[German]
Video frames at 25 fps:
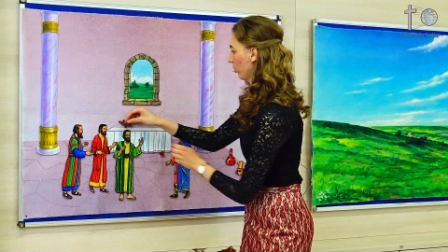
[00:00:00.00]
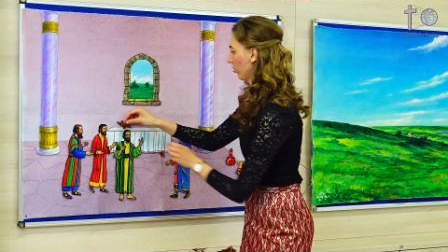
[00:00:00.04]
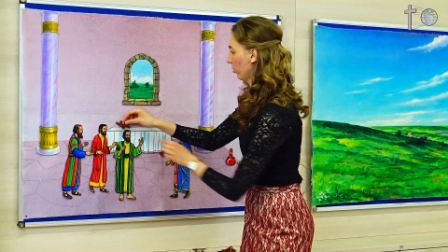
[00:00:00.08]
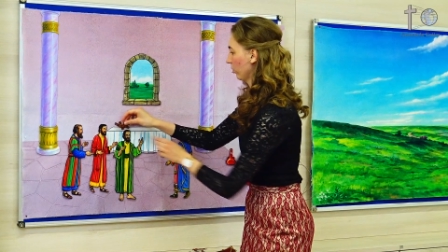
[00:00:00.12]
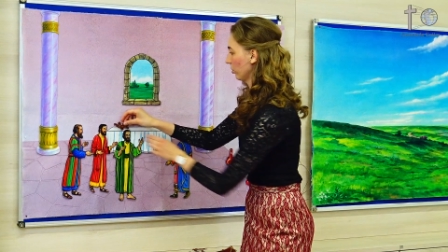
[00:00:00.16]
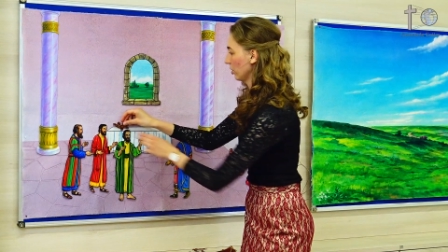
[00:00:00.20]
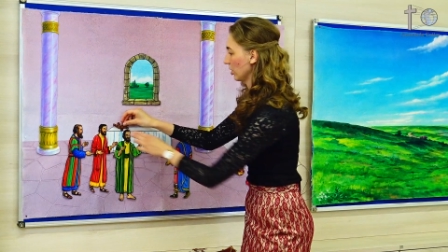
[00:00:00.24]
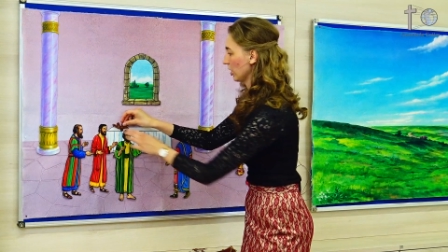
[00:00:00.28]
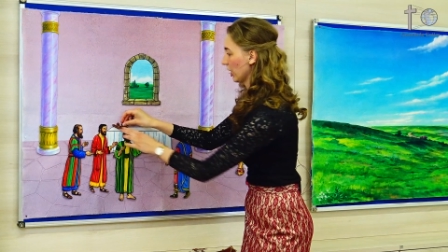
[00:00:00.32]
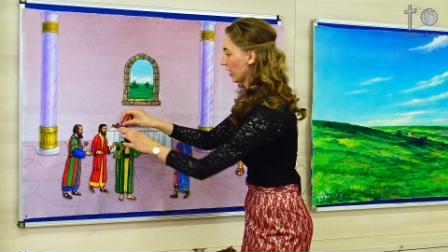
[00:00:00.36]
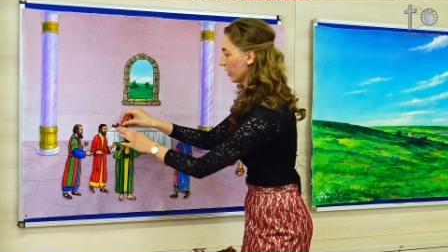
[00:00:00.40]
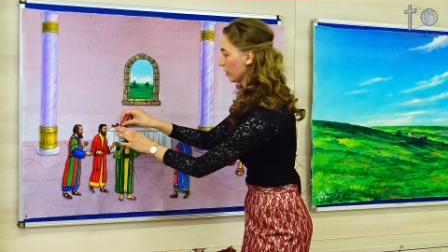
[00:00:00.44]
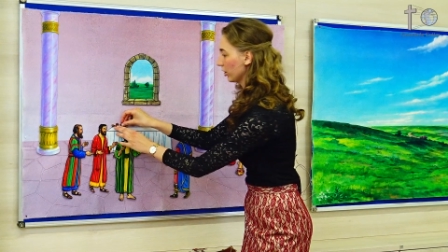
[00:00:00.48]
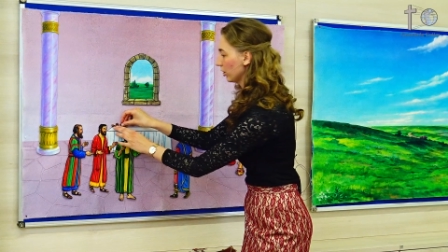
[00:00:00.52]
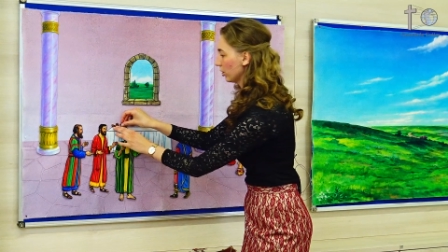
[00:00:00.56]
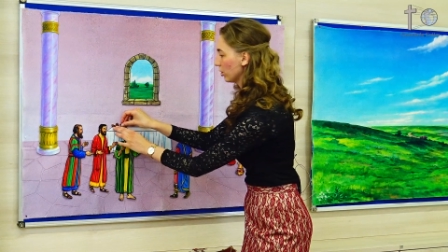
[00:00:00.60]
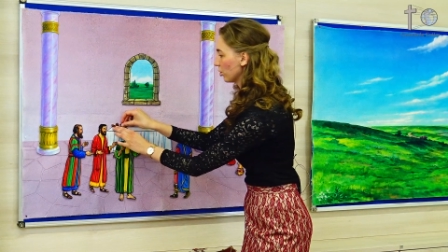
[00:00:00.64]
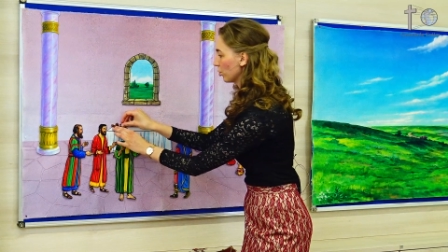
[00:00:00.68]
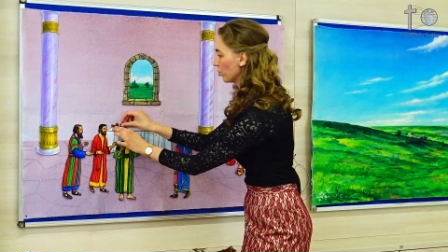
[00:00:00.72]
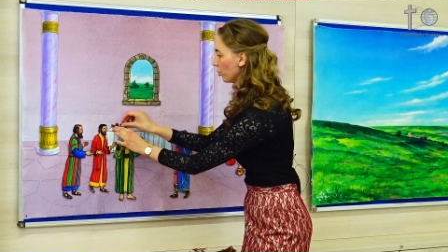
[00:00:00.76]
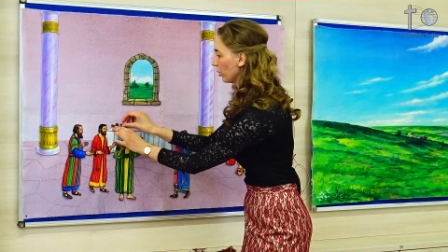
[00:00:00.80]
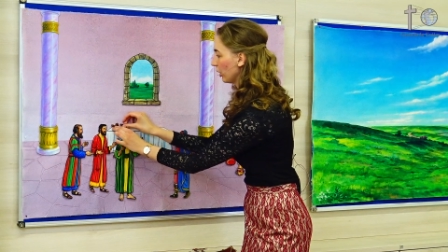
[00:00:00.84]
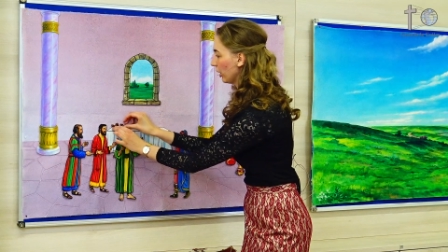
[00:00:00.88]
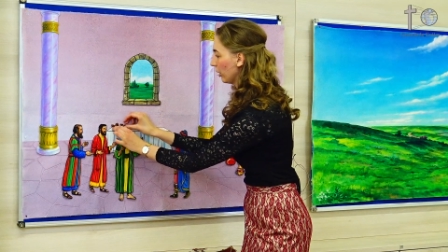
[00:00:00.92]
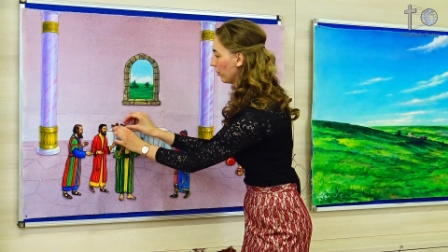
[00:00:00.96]
und sagte
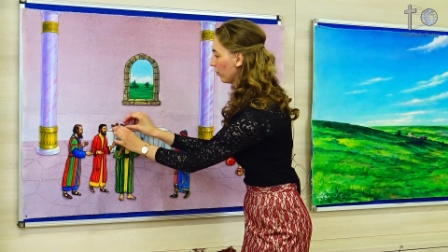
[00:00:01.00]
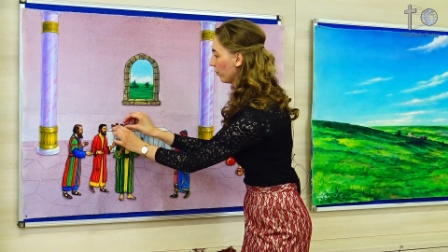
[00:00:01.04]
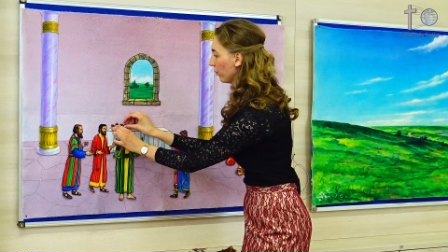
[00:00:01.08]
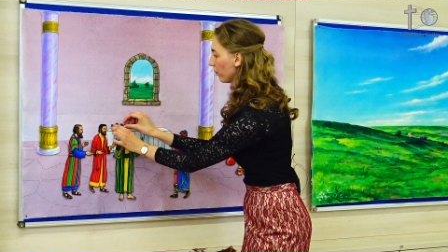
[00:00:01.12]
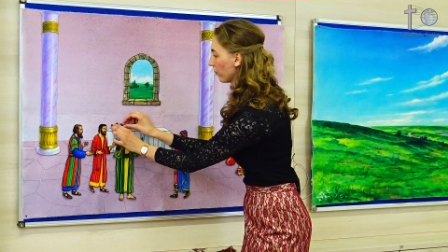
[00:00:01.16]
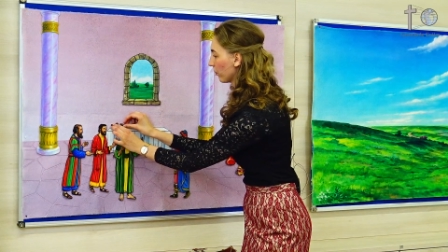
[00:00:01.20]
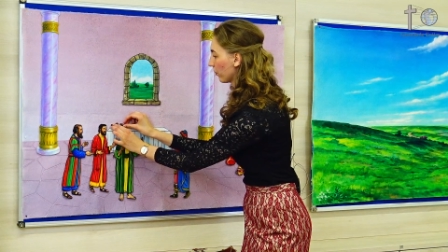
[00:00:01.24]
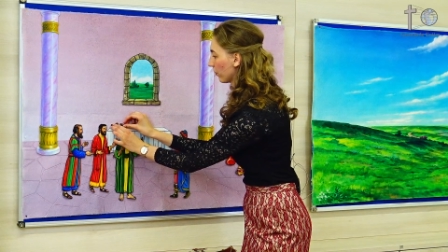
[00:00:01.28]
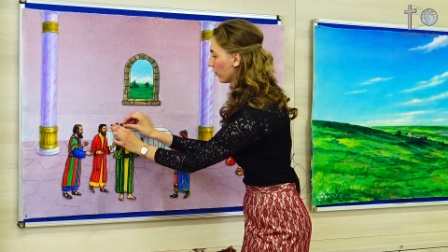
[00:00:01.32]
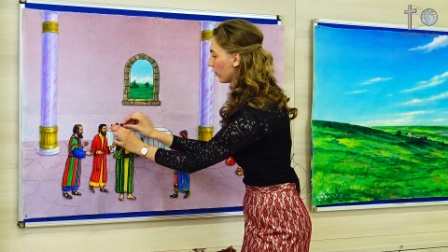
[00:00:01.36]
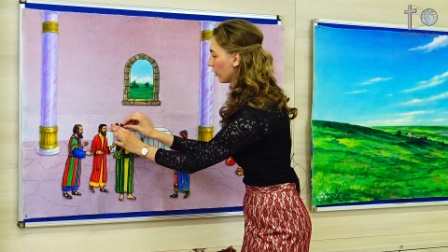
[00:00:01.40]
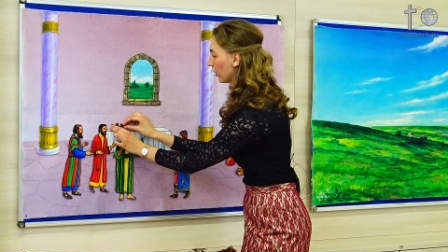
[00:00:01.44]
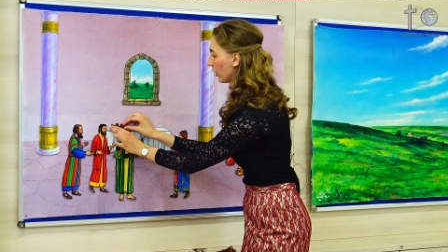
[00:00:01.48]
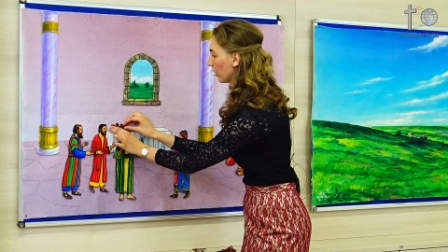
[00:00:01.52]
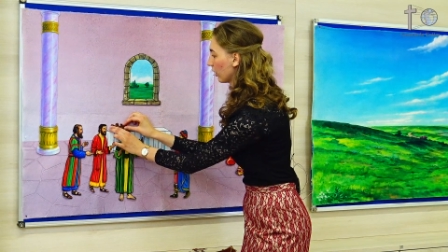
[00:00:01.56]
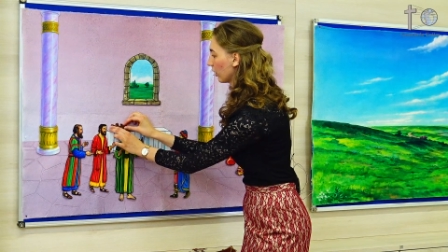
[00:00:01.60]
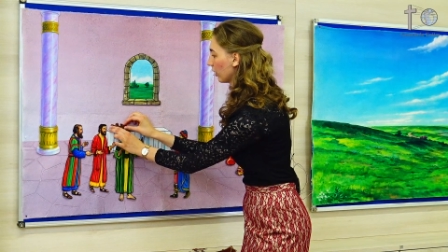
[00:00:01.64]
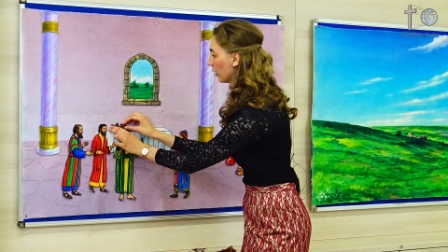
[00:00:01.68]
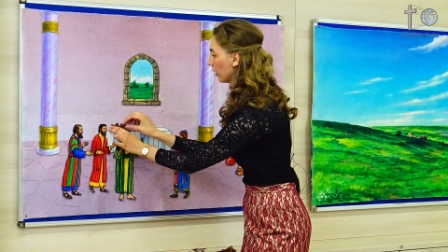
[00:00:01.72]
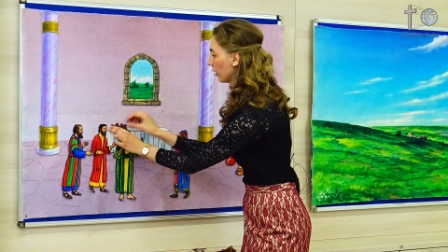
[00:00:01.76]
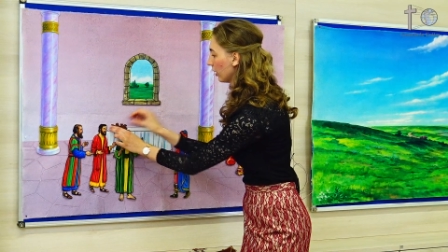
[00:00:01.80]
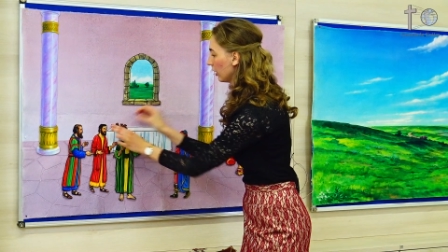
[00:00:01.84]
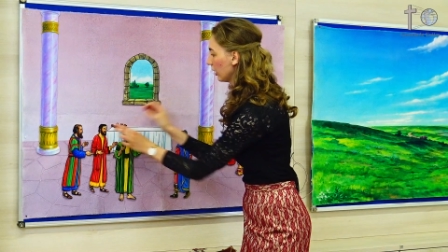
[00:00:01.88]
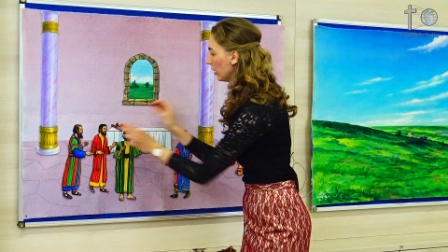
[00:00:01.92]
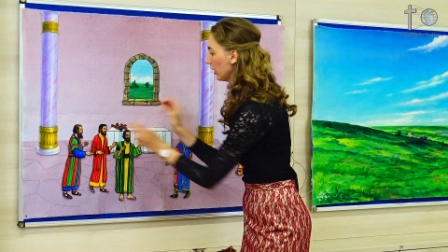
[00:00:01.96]
zu ihm,
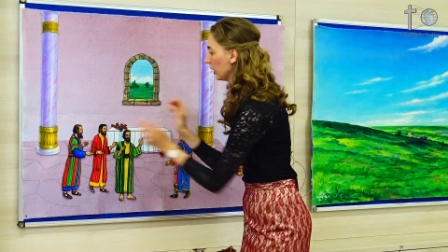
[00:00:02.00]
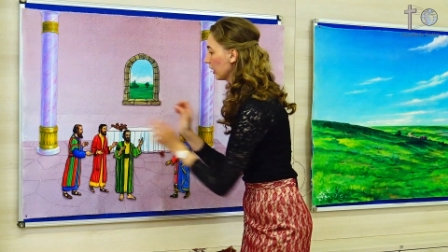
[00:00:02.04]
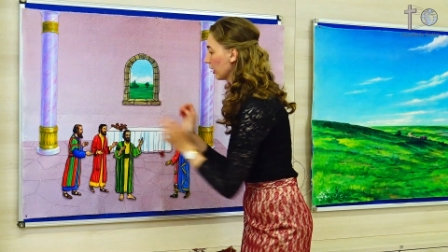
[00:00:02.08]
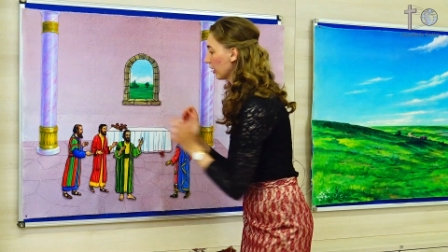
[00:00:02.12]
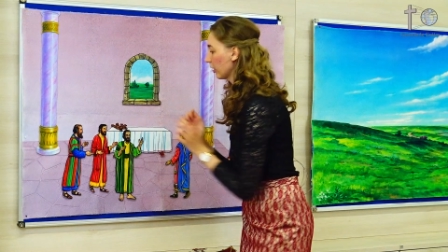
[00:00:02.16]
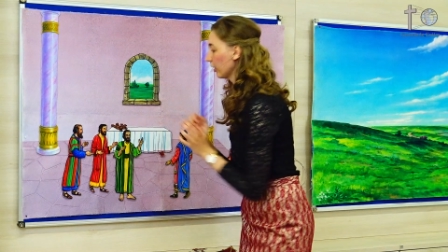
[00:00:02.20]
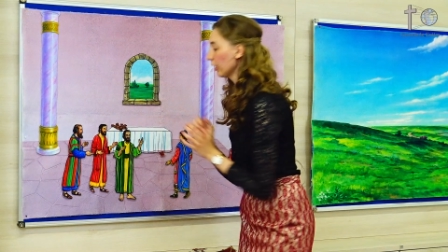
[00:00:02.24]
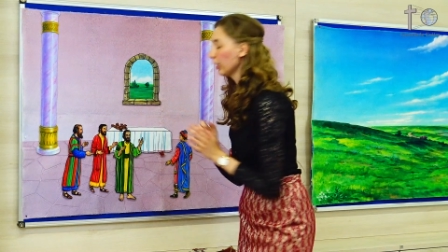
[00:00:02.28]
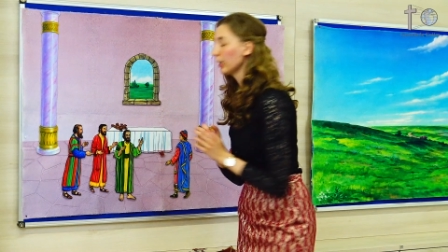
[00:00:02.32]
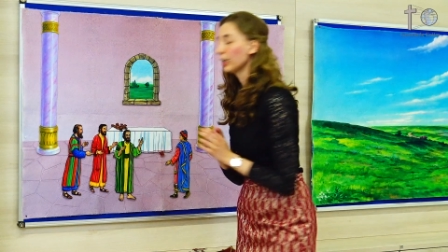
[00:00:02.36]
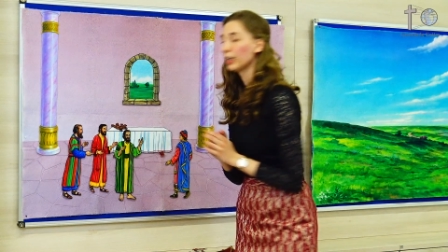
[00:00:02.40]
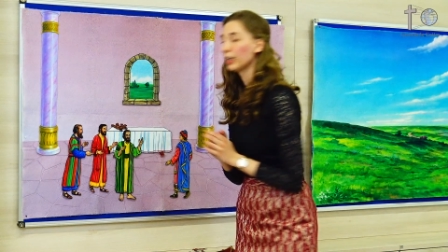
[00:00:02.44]
hier,